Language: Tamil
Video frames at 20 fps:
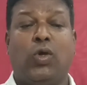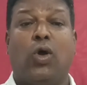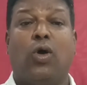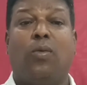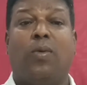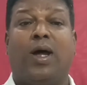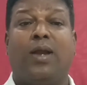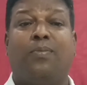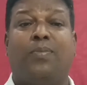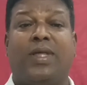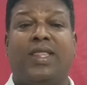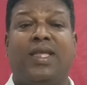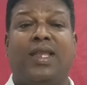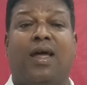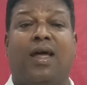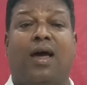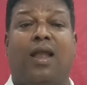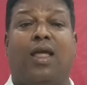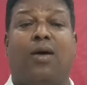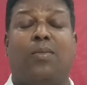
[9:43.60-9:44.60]
யோவான்
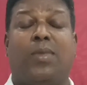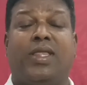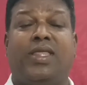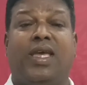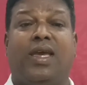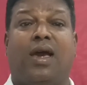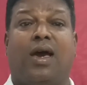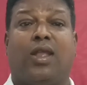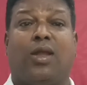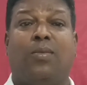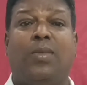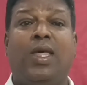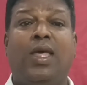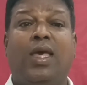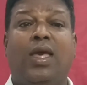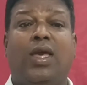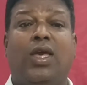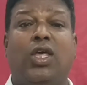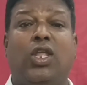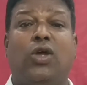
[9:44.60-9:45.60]
பதினாலாம் அதிகாரம்
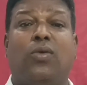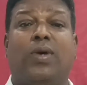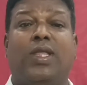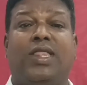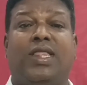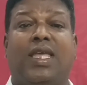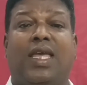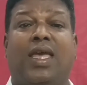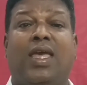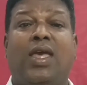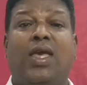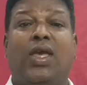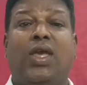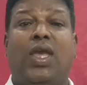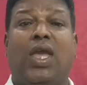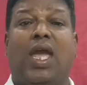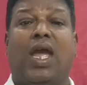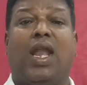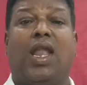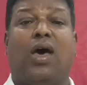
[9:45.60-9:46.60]
இருபத்தி
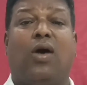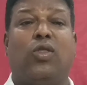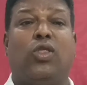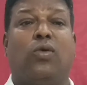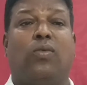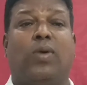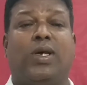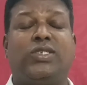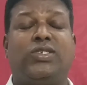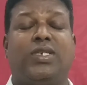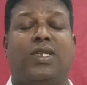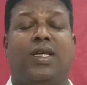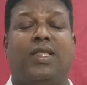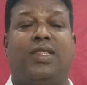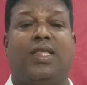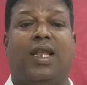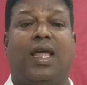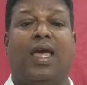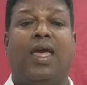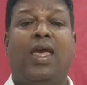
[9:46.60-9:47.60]
ஏழாவது
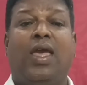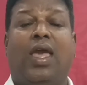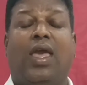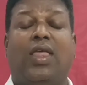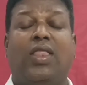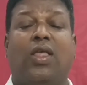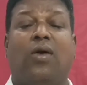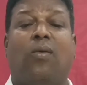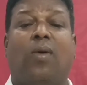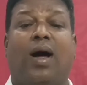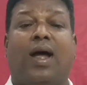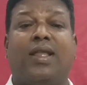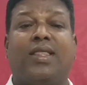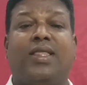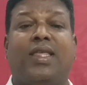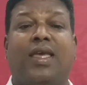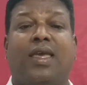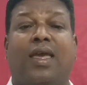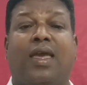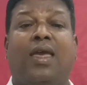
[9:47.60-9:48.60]
வசனத்தில் இந்த
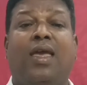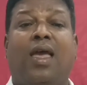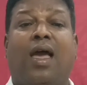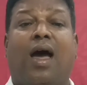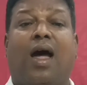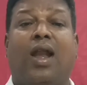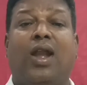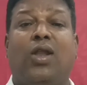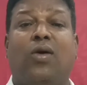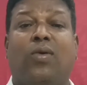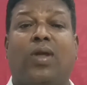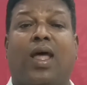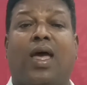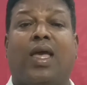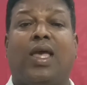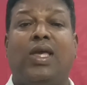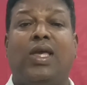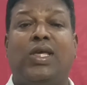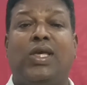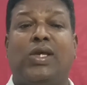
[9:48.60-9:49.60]
வார்த்தையை
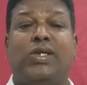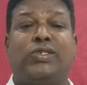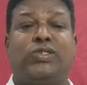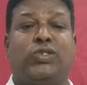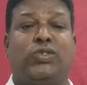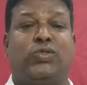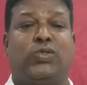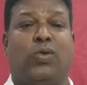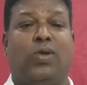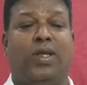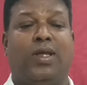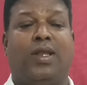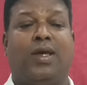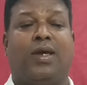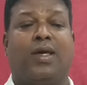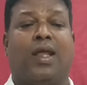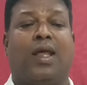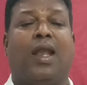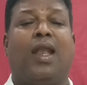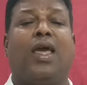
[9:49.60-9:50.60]
ஆண்டவராக இயேசு
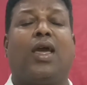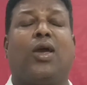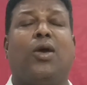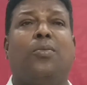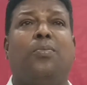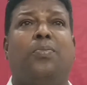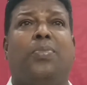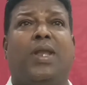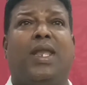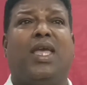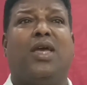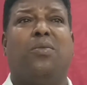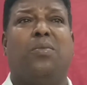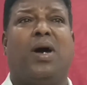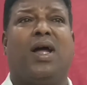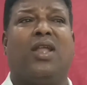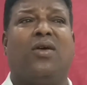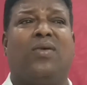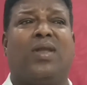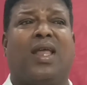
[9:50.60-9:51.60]
சொல்லியிருக்கிறார் எனக்கு
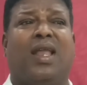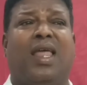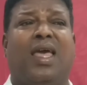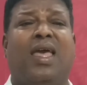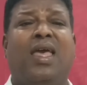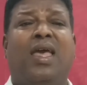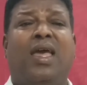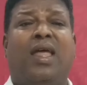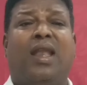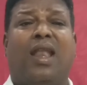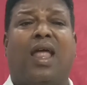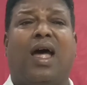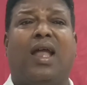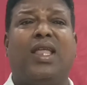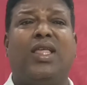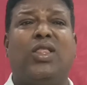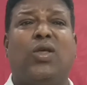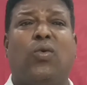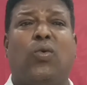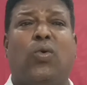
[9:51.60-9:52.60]
பிரியமானவர்களே
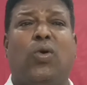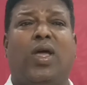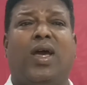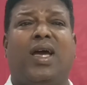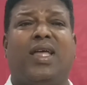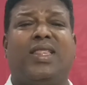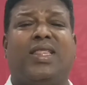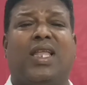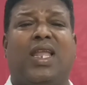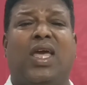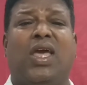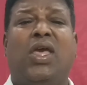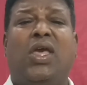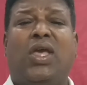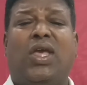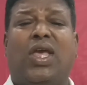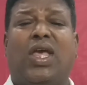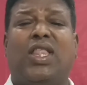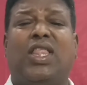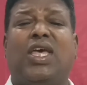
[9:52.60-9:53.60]
நான் இந்த உலகத்தில்
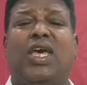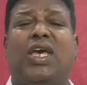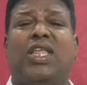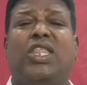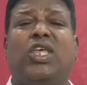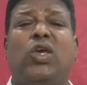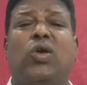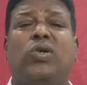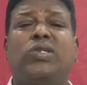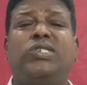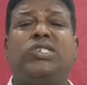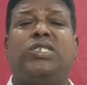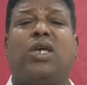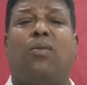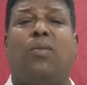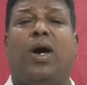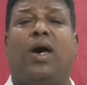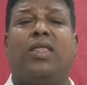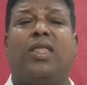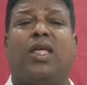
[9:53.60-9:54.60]
எதை எதையோ
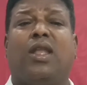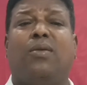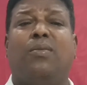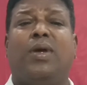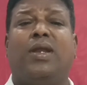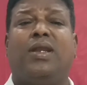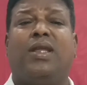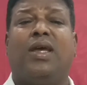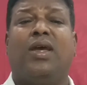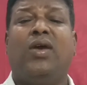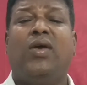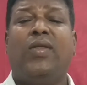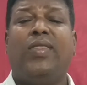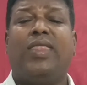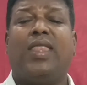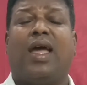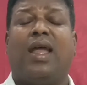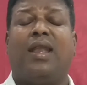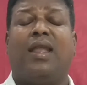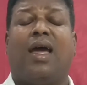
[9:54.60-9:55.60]
சமாதானம் என்று
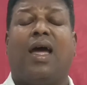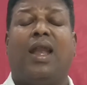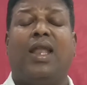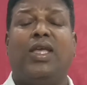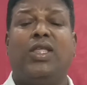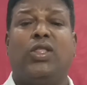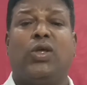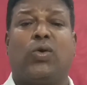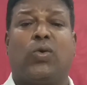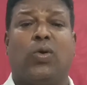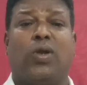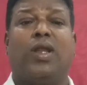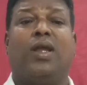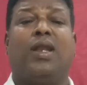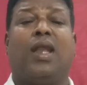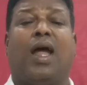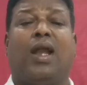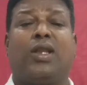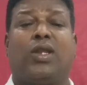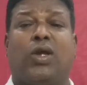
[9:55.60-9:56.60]
நான் அலைந்து கொண்ட
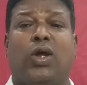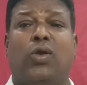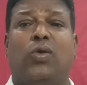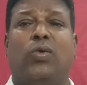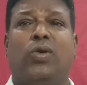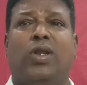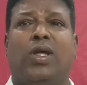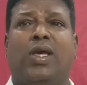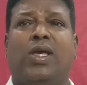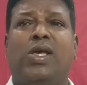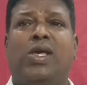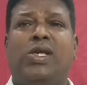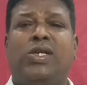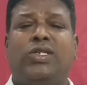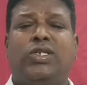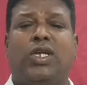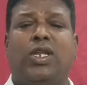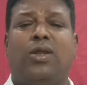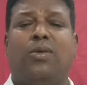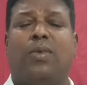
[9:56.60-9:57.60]
நாட்கள் உண்டு
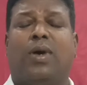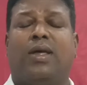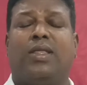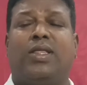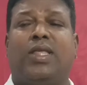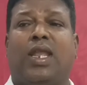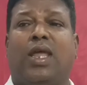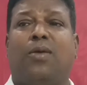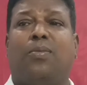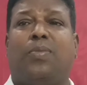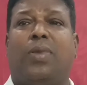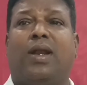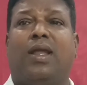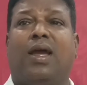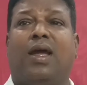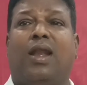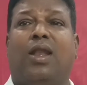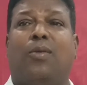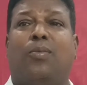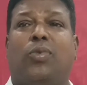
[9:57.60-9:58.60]
சினிமா
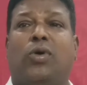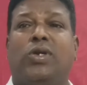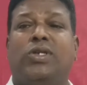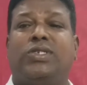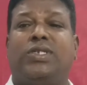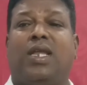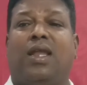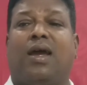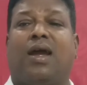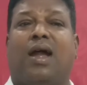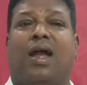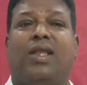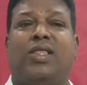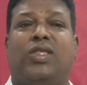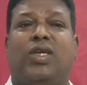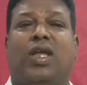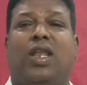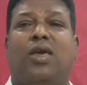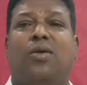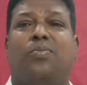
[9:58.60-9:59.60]
திரைப்படங்களில் போய் சில
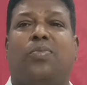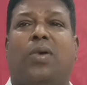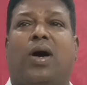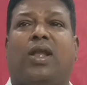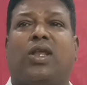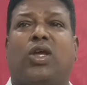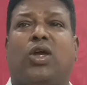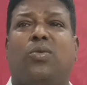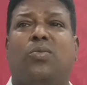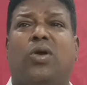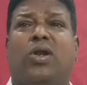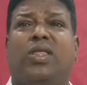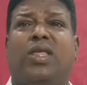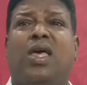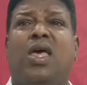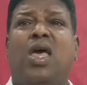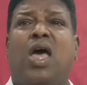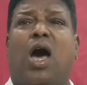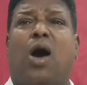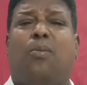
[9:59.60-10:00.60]
காட்சிகளை பார்க்கும்
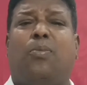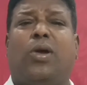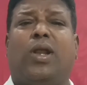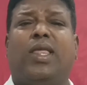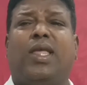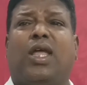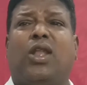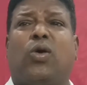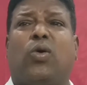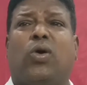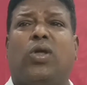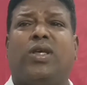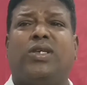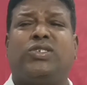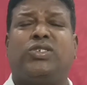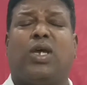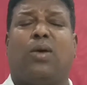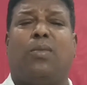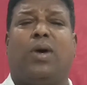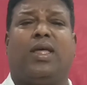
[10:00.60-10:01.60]
பொழுது அப்பொழுது எனக்கு ஒரு
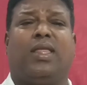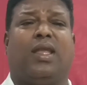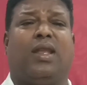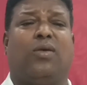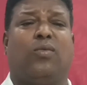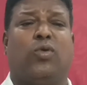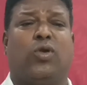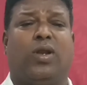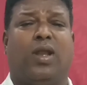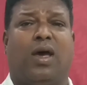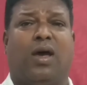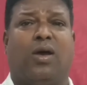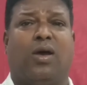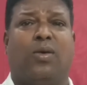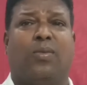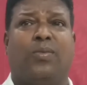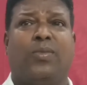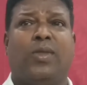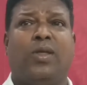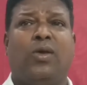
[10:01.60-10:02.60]
சமாதானம்
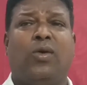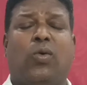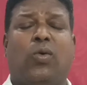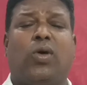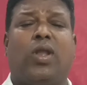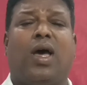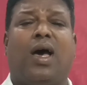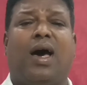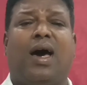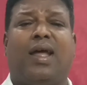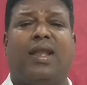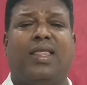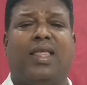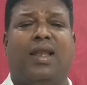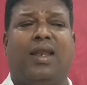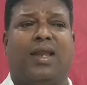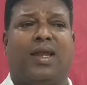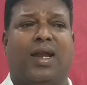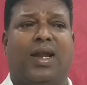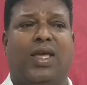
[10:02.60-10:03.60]
உண்டாகும் ஒரு
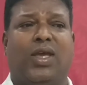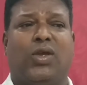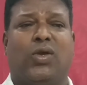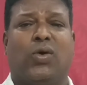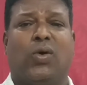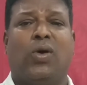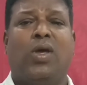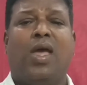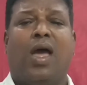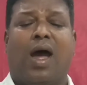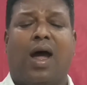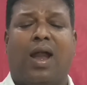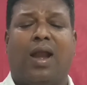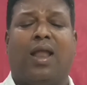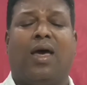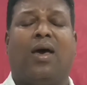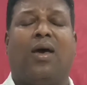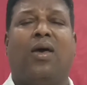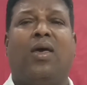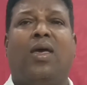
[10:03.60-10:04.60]
ஆறுதல் கிடைக்கும்
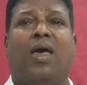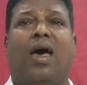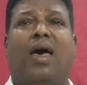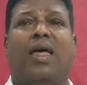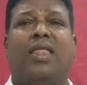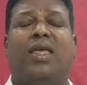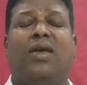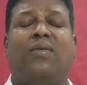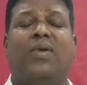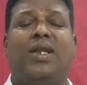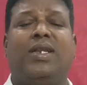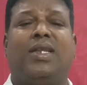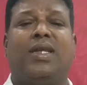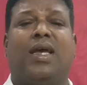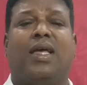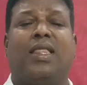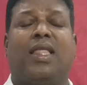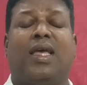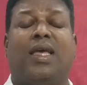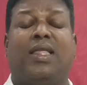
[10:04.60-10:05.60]
ஆனால் அதை விட்டு
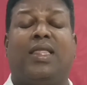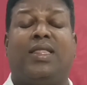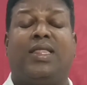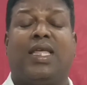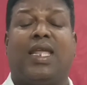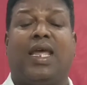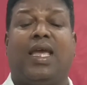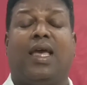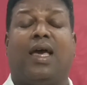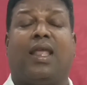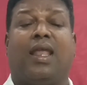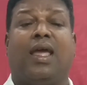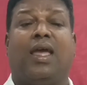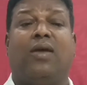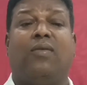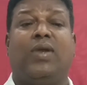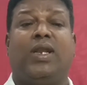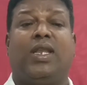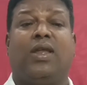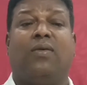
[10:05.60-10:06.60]
அந்த
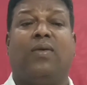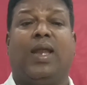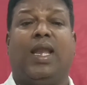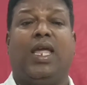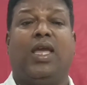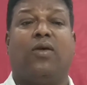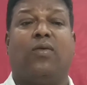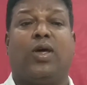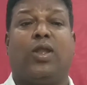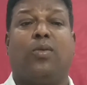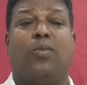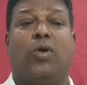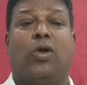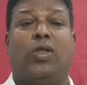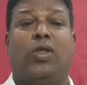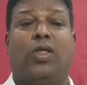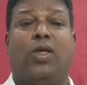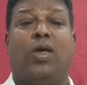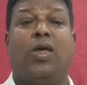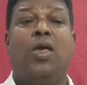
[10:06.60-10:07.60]
திரையரங்கை விட்டு வெளியே வரும்
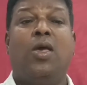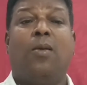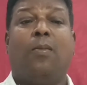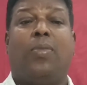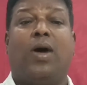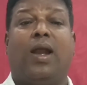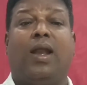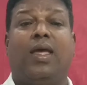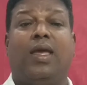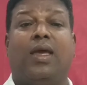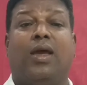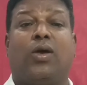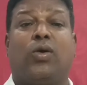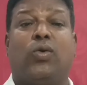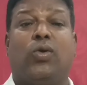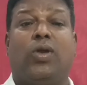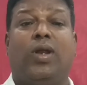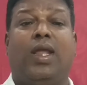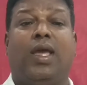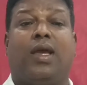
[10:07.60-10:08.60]
பொழுது பழைய
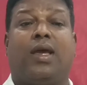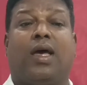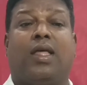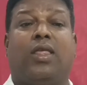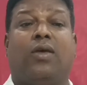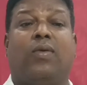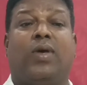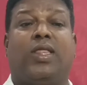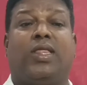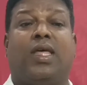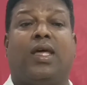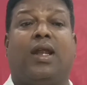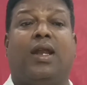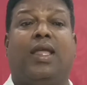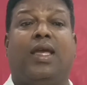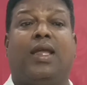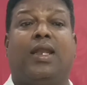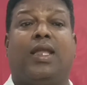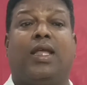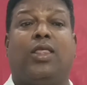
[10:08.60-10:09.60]
குருடி கதவை
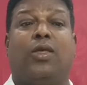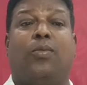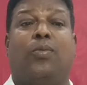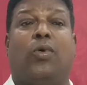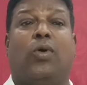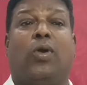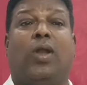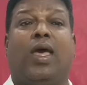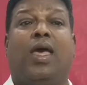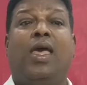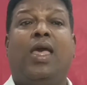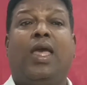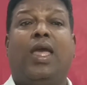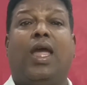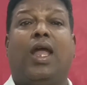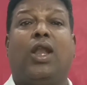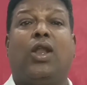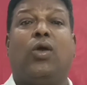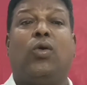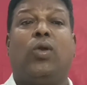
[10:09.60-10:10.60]
திரடுகின்றது போல
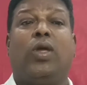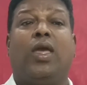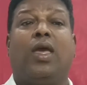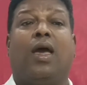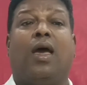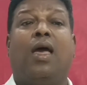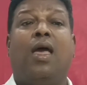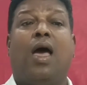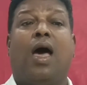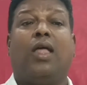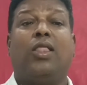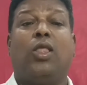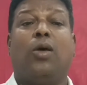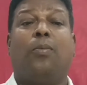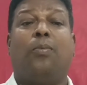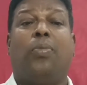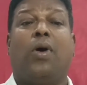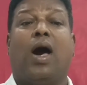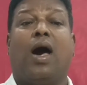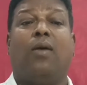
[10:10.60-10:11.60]
என்னுடைய அந்த
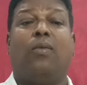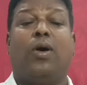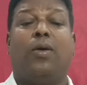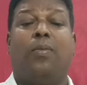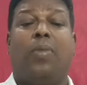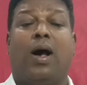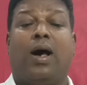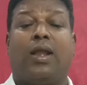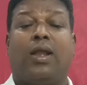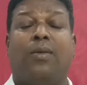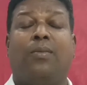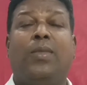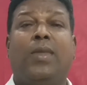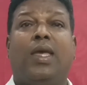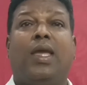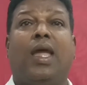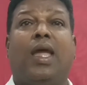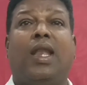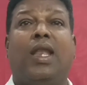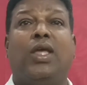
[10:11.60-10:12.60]
பாவ பாரம்
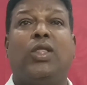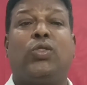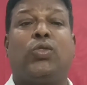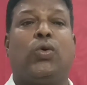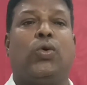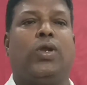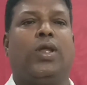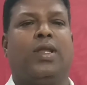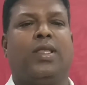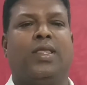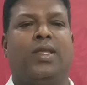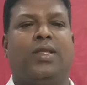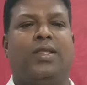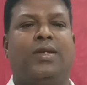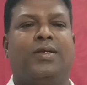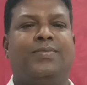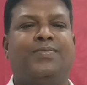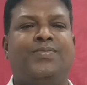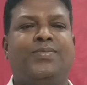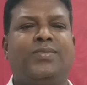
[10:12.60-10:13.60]
என்னை
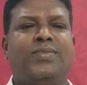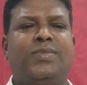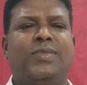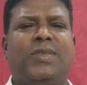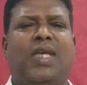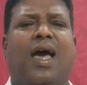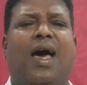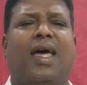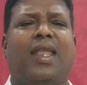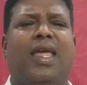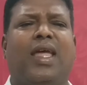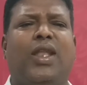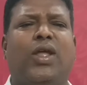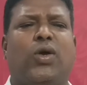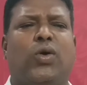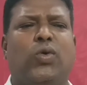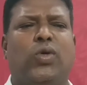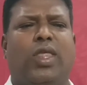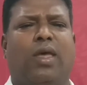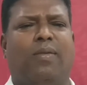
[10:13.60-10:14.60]
தொடர்ந்தது யார்
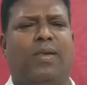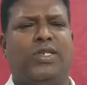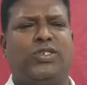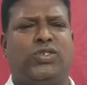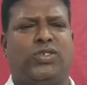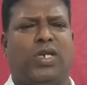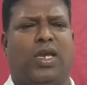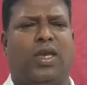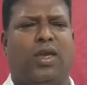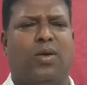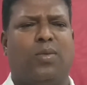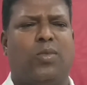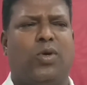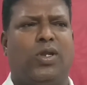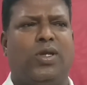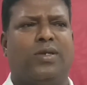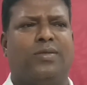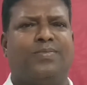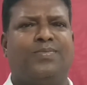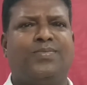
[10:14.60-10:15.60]
எனக்கு உதவி செய்ய
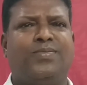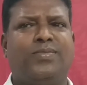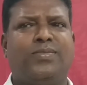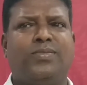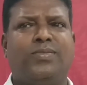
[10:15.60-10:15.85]
முடியும்